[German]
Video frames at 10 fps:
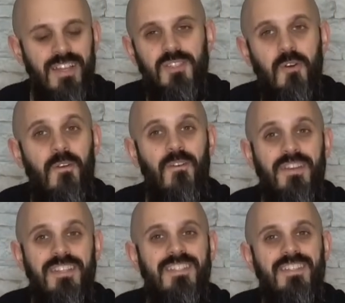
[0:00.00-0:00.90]
So,
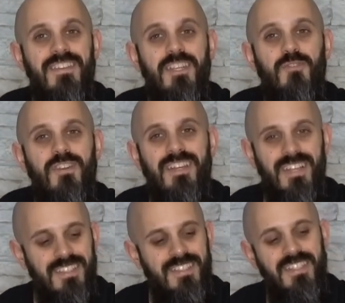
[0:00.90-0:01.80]
und nicht wundern,
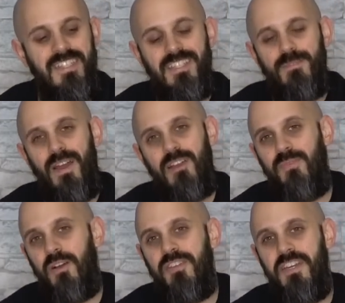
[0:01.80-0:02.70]
dass diese
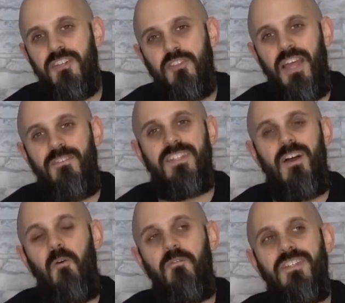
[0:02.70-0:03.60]
Packung hier schon etwas
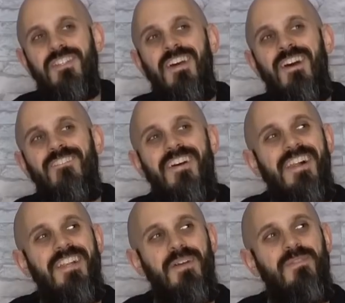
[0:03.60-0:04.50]
auf ist,
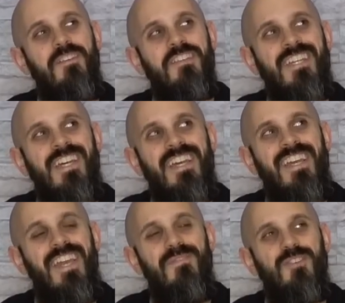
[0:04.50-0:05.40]
weil ich habe nämlich
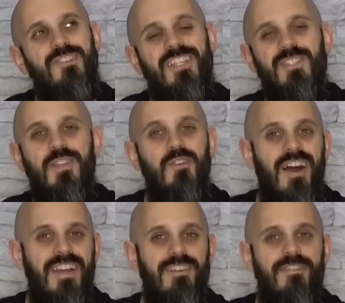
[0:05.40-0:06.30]
eben schon das Video
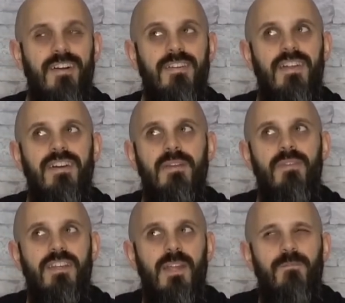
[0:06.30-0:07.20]
angefangen, dann
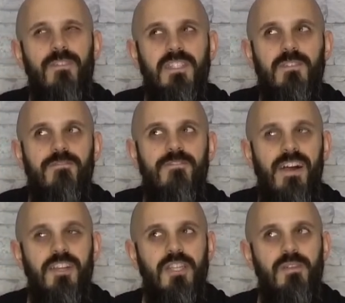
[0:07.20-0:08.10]
gemerkt habe, was
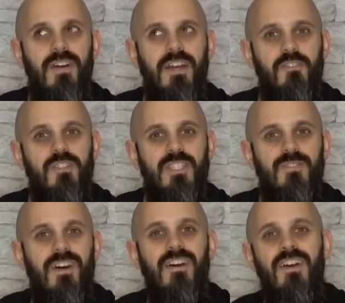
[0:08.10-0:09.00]
falsch gemacht. Und
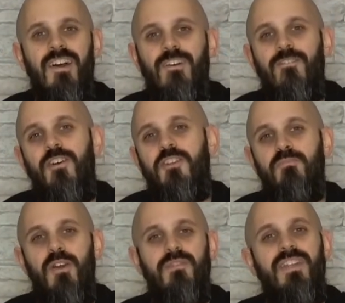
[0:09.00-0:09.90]
zwar wollte ich
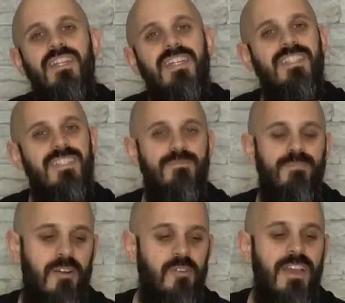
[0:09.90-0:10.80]
mehr oder weniger die ganze
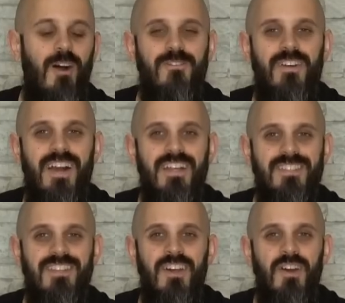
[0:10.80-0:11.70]
Packung hier
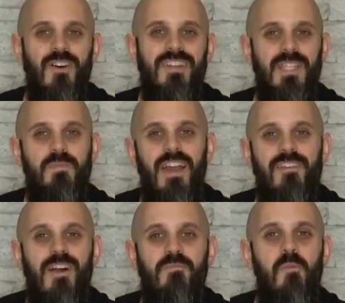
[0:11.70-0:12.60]
aufreißen. Und dann ist mir
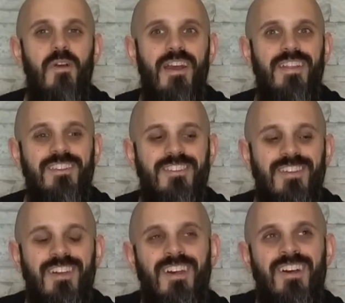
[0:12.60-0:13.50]
eingefallen, Moment,
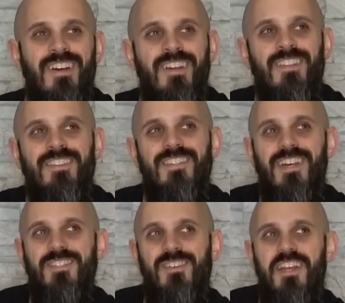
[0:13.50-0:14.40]
sonst
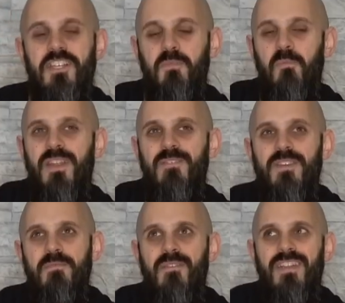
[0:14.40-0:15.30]
hast du gleich das Problem
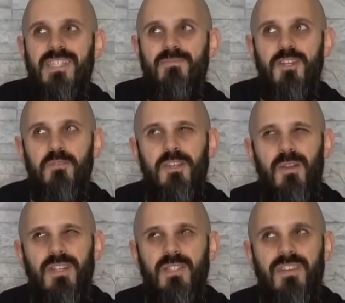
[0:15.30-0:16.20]
wie beim letzten Mal schon mal. Ich
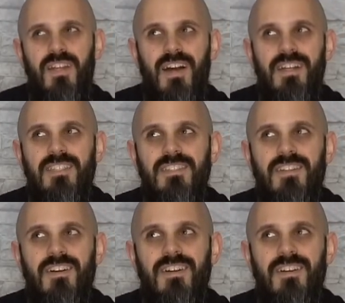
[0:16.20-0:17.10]
glaube, das war dann eins
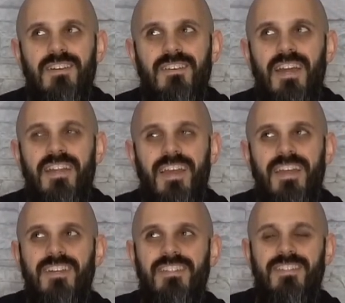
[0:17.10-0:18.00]
dieser äh, Herr der
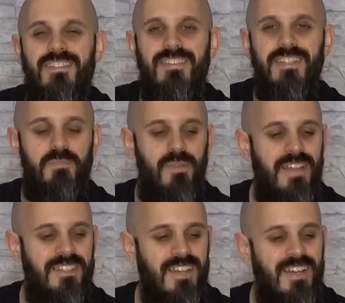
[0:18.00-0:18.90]

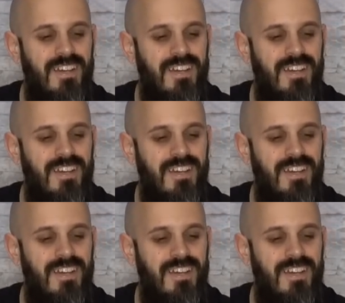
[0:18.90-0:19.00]
Ringe-Displays.